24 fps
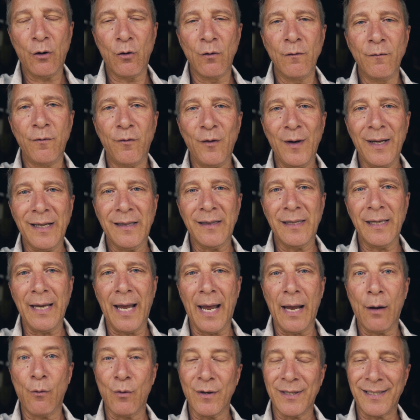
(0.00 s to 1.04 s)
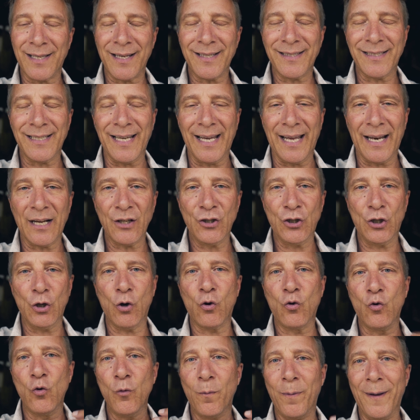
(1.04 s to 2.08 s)
conflitti e questa sera ci
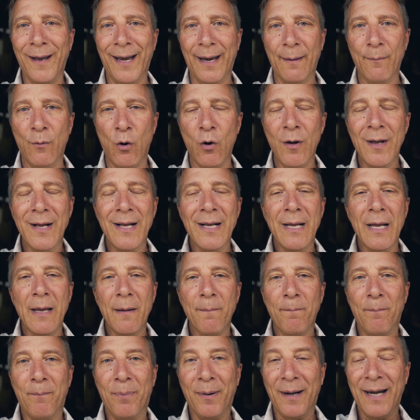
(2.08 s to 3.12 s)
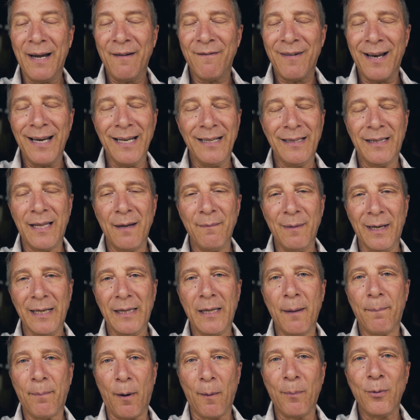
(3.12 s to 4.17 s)
occuperemo
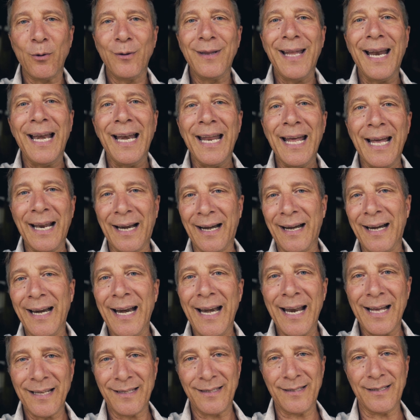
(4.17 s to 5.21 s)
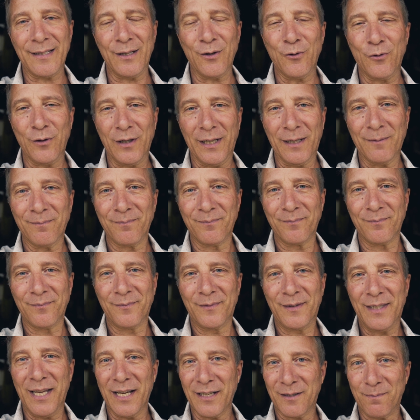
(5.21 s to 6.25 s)
prevalentemente proprio delle relazioni.
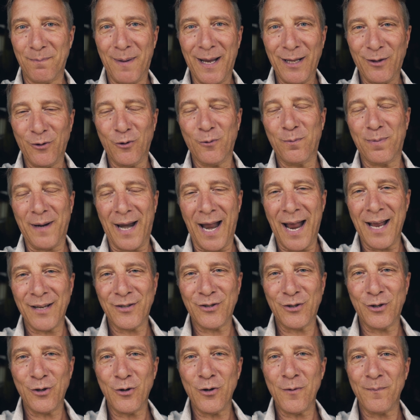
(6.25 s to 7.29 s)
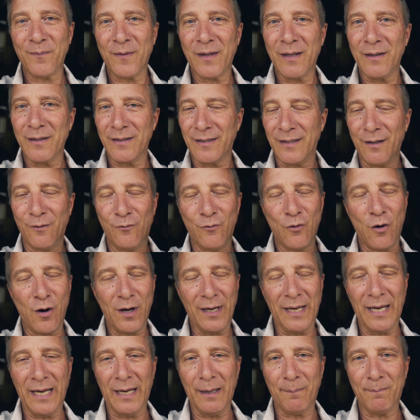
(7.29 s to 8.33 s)
Ti aspetto presto se
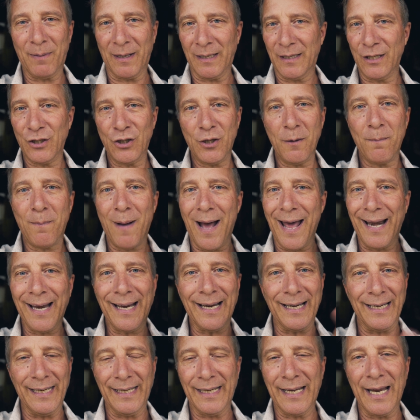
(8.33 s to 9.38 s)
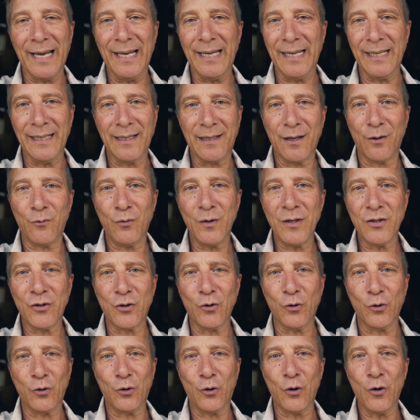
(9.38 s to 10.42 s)
vuoi partecipare clicca il link qui
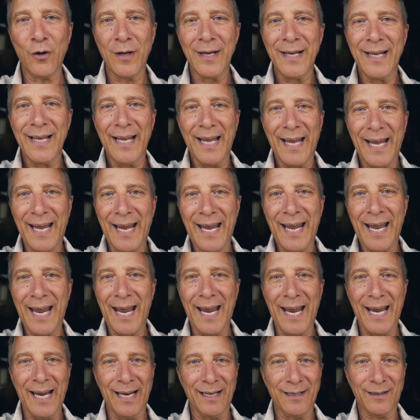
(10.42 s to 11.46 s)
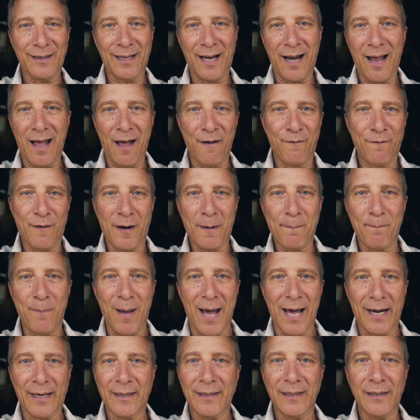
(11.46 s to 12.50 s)
sotto e entra a far
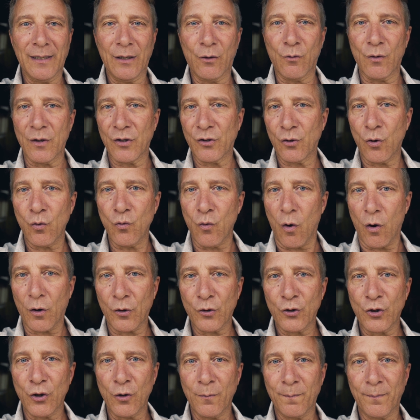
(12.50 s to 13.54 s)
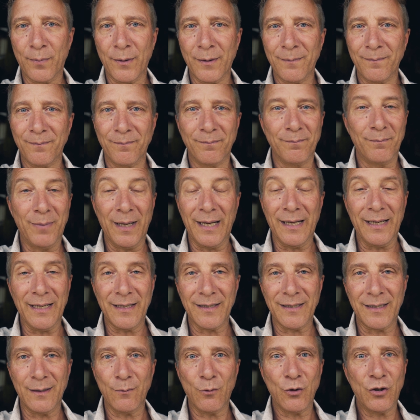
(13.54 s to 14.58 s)
parte di questo workshop
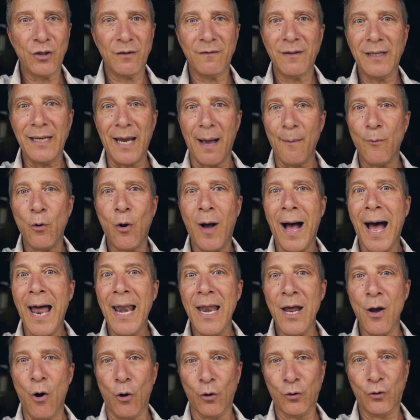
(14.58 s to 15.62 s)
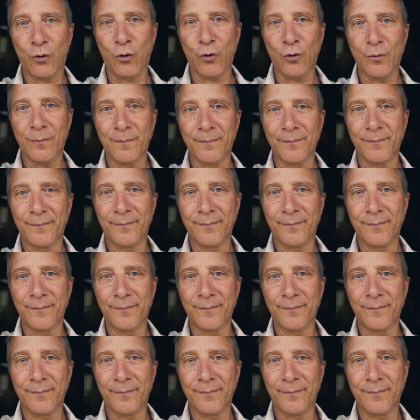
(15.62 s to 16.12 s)
bellissimo. Ci vediamo alle 8.